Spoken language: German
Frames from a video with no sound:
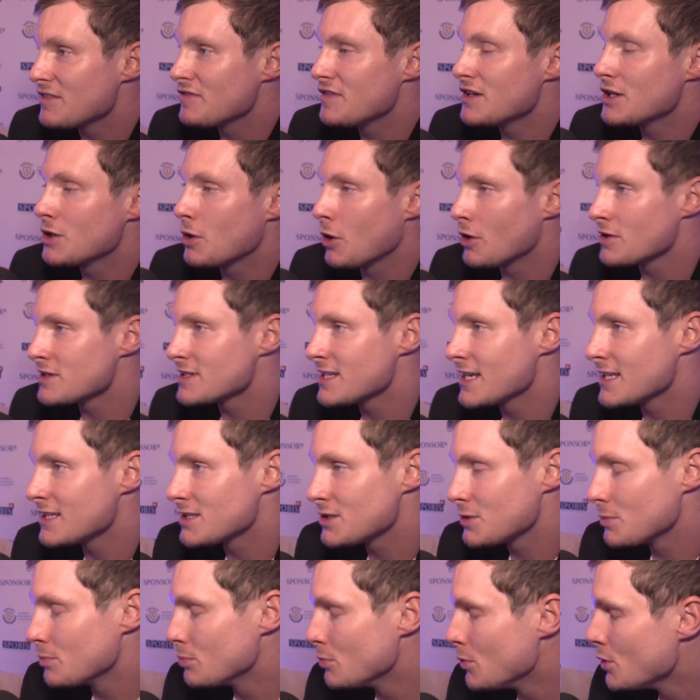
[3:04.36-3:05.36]
viel
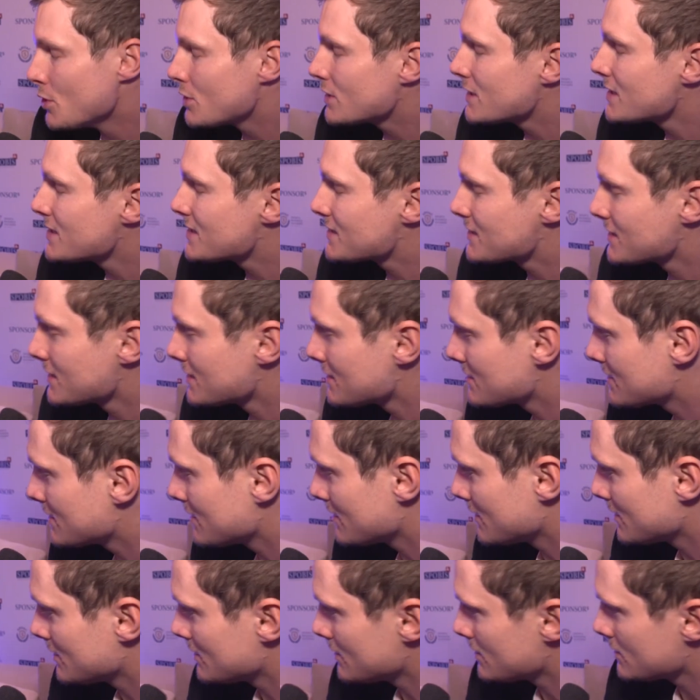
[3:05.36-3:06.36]
Content möglich sind
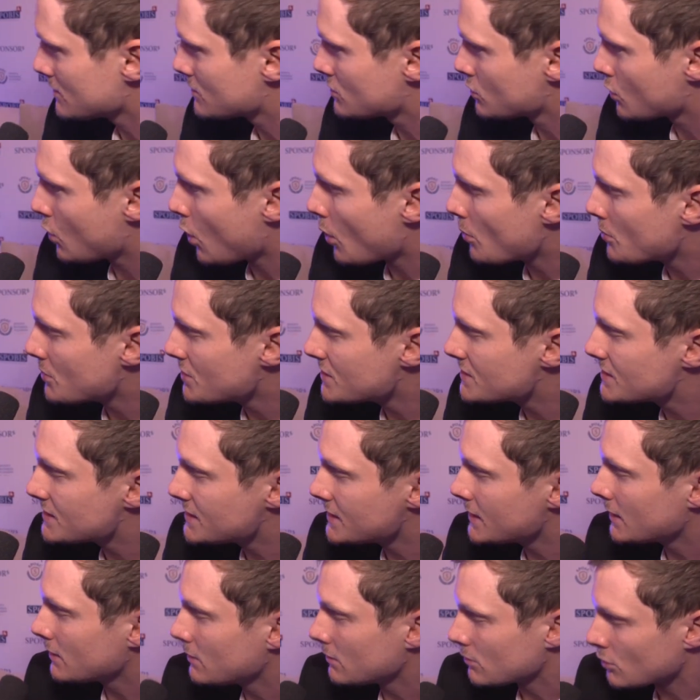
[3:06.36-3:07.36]
äh, zu
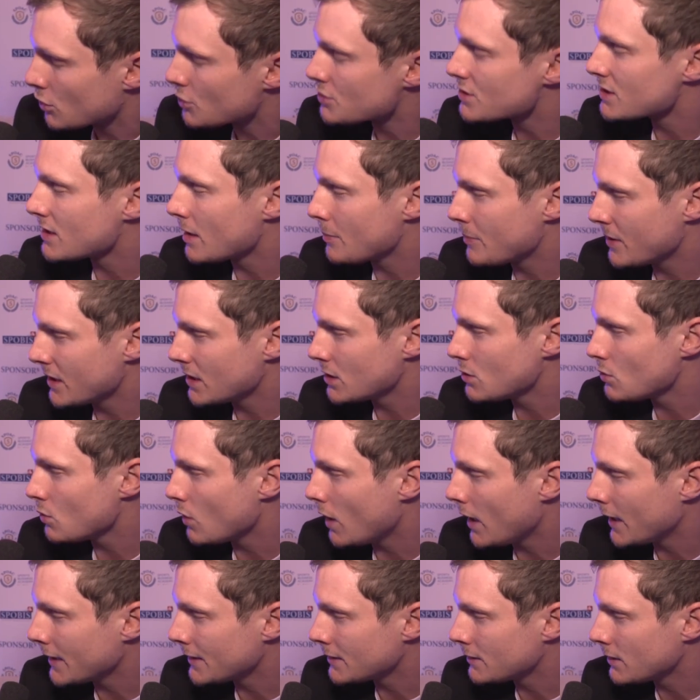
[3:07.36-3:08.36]
kommunizieren. Könnte da PQ
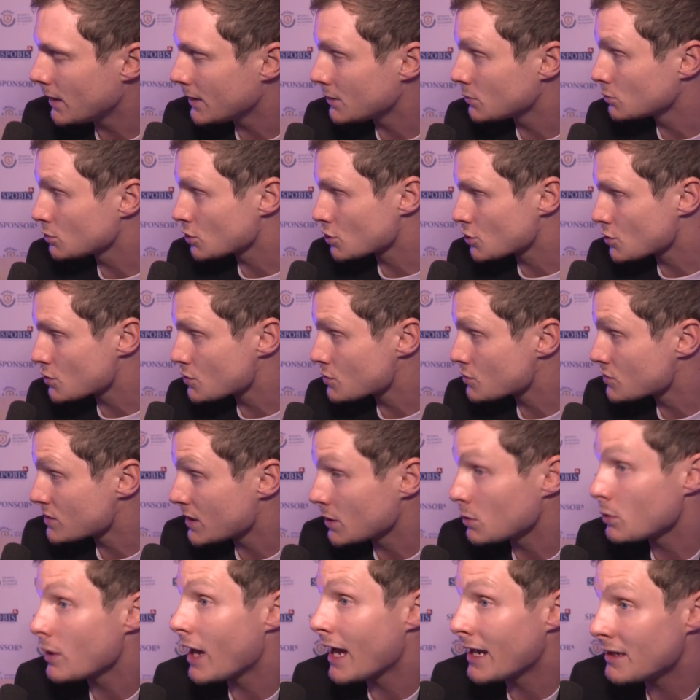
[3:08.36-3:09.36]
eine, eine Unterstützung
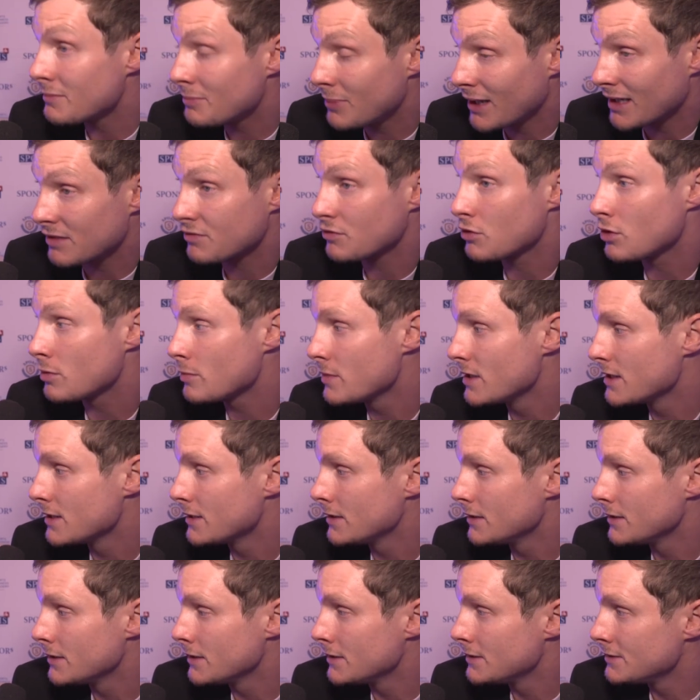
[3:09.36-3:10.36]
sein oder eine Plattform,
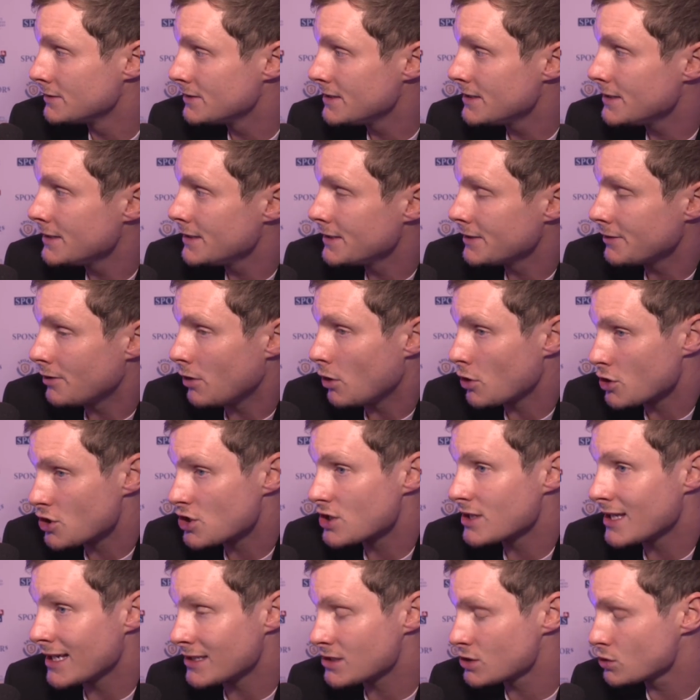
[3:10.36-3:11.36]
die euch
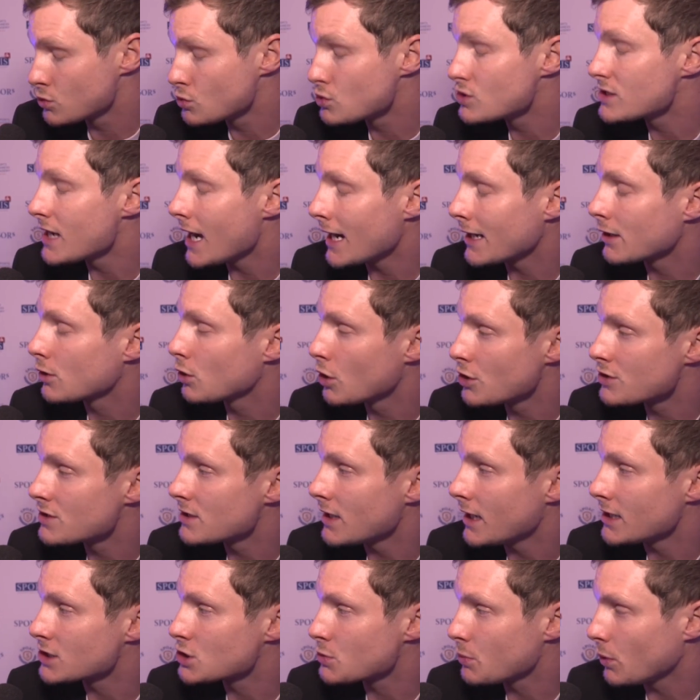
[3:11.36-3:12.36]
dazu sagen könnte
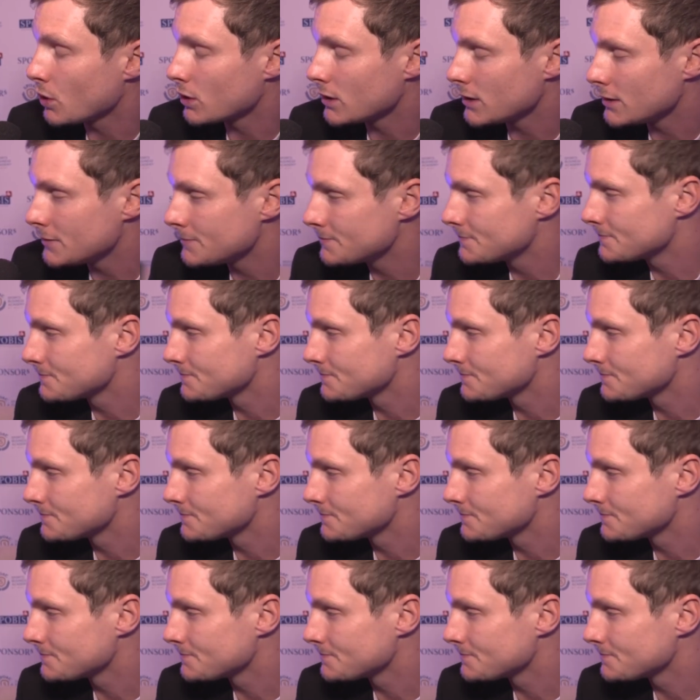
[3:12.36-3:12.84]
als Sportler?